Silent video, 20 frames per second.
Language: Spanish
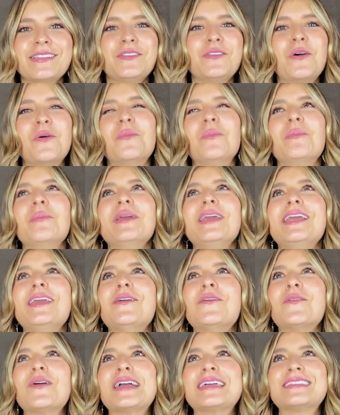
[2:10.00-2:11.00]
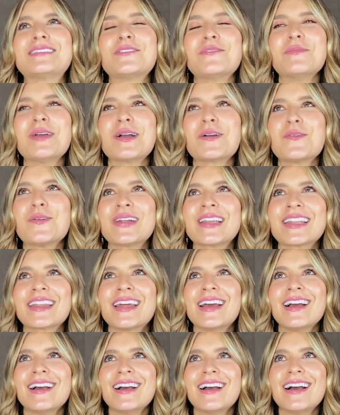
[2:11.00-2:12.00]
Dios mío, esto me
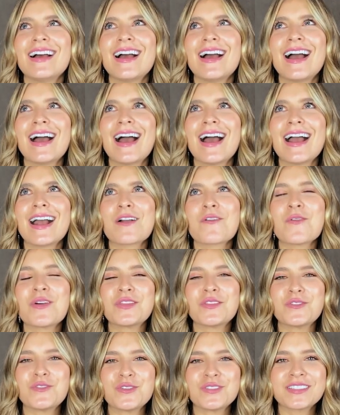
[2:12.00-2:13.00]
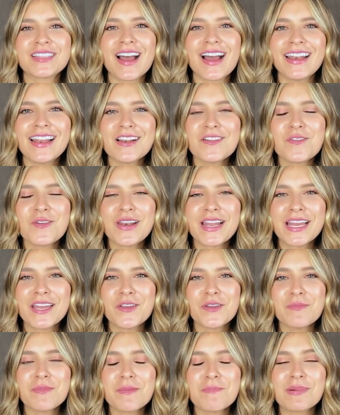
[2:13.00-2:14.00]
acuerda cuando yo estaba en el colegio y me